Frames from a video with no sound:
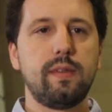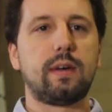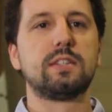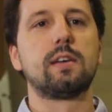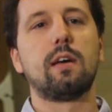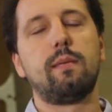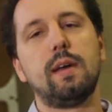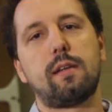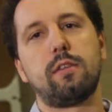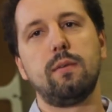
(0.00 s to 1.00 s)
dijiste que había
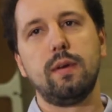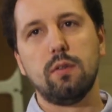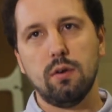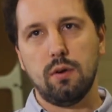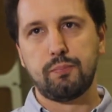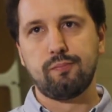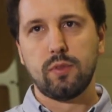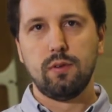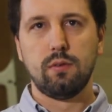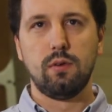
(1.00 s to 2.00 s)
recibido
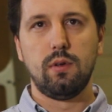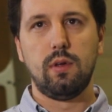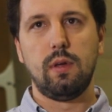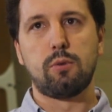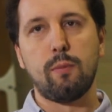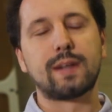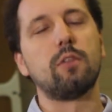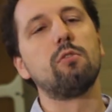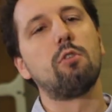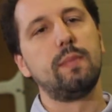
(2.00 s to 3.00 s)
eh, por parte de
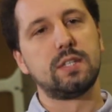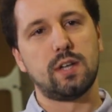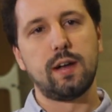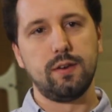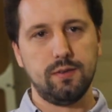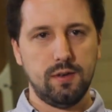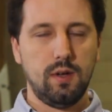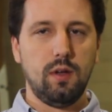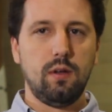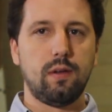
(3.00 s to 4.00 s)
un comisario
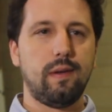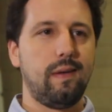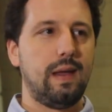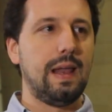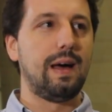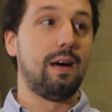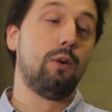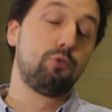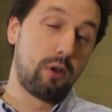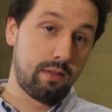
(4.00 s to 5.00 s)
eh, la
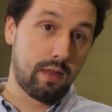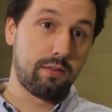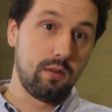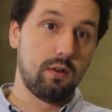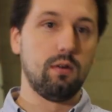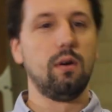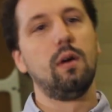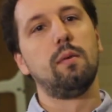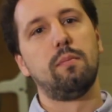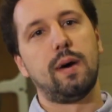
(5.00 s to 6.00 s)
autorización
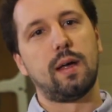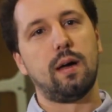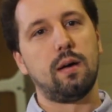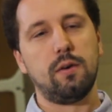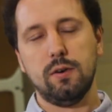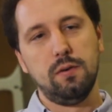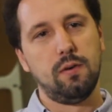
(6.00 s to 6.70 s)
para. ¿no?